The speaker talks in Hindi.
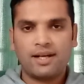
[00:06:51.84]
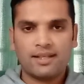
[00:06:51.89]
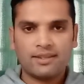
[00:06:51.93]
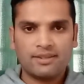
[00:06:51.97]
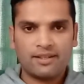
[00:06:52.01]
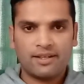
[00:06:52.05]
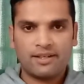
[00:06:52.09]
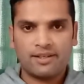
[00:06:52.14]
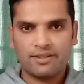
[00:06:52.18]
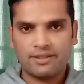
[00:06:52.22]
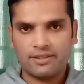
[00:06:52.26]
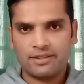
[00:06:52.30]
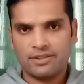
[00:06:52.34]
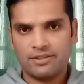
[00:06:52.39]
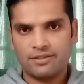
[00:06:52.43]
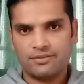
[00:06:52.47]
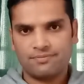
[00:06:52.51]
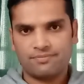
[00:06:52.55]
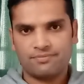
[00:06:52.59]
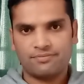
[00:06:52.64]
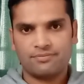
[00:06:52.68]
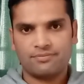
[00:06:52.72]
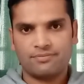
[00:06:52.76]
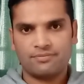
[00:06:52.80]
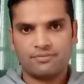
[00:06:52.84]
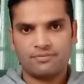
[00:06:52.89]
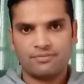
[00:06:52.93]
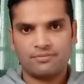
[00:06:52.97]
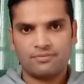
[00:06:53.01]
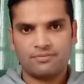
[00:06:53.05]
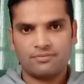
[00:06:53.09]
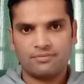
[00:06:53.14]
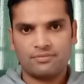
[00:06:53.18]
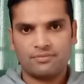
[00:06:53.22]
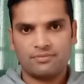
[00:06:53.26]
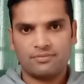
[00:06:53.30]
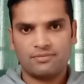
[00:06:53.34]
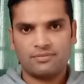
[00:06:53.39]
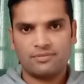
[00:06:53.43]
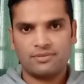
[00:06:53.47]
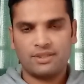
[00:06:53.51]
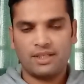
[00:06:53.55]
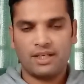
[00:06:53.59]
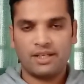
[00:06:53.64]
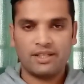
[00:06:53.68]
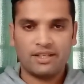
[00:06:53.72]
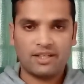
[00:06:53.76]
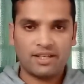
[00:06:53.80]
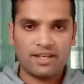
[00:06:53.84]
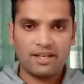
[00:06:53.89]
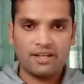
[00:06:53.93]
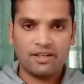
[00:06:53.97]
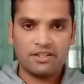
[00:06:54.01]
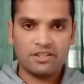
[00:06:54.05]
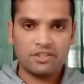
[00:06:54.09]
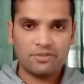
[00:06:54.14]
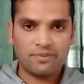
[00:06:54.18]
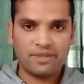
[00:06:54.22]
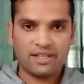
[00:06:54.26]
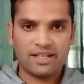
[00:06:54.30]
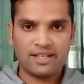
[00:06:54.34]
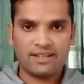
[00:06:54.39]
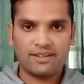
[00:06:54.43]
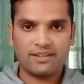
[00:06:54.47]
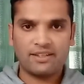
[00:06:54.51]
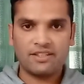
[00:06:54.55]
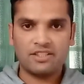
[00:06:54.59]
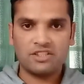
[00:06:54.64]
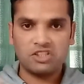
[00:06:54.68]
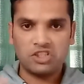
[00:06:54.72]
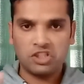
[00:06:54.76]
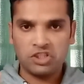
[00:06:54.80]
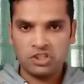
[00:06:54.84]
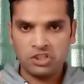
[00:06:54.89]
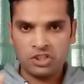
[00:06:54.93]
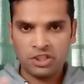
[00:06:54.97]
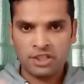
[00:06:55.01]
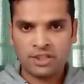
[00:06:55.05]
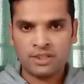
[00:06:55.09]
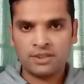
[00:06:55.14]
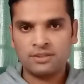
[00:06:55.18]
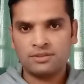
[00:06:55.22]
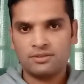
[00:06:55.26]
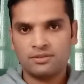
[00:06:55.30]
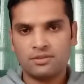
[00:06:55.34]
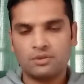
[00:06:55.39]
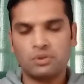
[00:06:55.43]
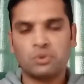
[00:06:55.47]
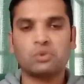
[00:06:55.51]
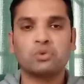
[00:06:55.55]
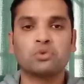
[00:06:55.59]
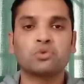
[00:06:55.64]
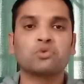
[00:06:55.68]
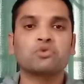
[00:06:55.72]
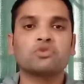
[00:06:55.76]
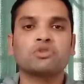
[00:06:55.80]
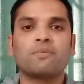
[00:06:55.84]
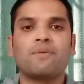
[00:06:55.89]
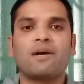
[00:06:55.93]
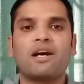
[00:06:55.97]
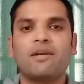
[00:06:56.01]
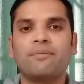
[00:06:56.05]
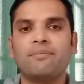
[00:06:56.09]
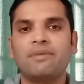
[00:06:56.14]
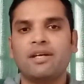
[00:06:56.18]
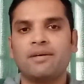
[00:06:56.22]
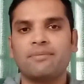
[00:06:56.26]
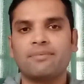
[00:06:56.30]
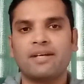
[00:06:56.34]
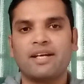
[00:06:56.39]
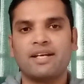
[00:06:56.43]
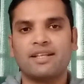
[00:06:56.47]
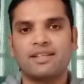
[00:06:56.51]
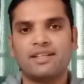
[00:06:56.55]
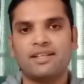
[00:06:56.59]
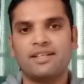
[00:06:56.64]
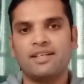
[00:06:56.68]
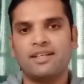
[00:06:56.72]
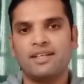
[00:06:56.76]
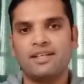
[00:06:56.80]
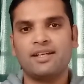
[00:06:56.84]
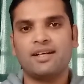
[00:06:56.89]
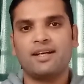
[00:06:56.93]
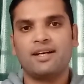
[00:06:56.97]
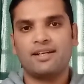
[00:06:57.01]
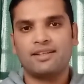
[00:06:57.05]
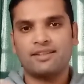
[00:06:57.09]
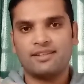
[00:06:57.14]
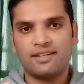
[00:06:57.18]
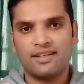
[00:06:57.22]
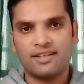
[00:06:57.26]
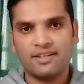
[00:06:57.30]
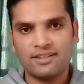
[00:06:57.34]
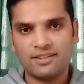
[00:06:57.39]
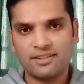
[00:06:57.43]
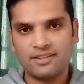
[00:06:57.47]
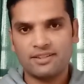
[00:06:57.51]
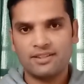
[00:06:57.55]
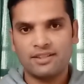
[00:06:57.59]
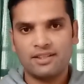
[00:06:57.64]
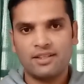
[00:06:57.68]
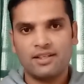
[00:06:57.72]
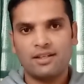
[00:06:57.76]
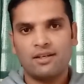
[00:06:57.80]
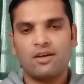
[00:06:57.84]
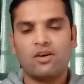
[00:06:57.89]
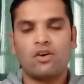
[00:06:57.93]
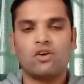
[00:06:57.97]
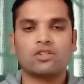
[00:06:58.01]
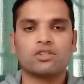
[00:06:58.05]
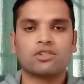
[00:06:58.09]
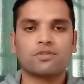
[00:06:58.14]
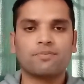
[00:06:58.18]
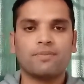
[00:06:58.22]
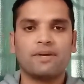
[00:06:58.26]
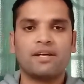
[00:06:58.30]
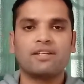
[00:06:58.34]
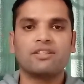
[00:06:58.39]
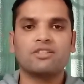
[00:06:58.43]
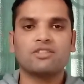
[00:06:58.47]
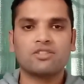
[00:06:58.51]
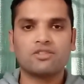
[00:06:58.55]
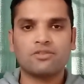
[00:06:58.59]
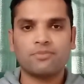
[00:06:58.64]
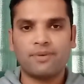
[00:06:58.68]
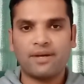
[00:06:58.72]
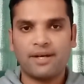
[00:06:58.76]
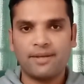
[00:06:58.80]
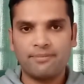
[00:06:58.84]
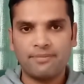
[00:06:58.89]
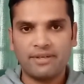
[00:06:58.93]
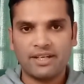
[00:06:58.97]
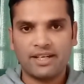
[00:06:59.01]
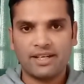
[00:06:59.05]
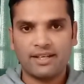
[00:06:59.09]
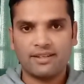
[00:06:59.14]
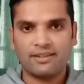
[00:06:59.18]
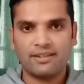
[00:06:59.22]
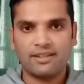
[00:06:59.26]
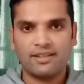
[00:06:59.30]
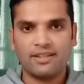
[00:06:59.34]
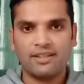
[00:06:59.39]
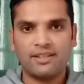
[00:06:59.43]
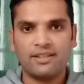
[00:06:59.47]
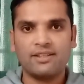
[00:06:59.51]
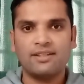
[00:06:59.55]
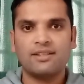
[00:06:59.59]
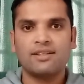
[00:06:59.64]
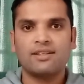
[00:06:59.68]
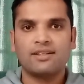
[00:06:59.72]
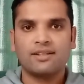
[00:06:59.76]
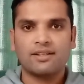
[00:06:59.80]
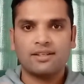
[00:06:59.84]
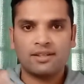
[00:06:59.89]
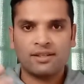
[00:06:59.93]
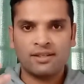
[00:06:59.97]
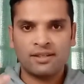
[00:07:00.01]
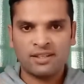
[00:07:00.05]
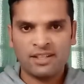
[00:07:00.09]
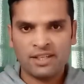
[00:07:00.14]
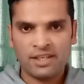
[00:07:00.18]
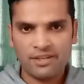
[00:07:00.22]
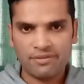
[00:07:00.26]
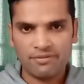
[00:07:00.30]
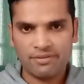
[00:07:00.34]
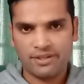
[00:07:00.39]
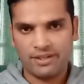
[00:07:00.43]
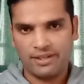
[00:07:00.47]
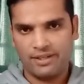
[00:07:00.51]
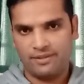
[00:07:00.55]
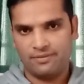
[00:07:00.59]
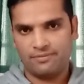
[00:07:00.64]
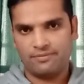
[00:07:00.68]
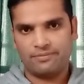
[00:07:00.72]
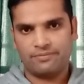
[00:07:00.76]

अदरक यानी कि इंग्लिश में कहते हैं जिंजर उर्दू ज़बान में हम कहते हैं अदरक और स्पेनिश ज़बान में कहते हैं खनखीवरे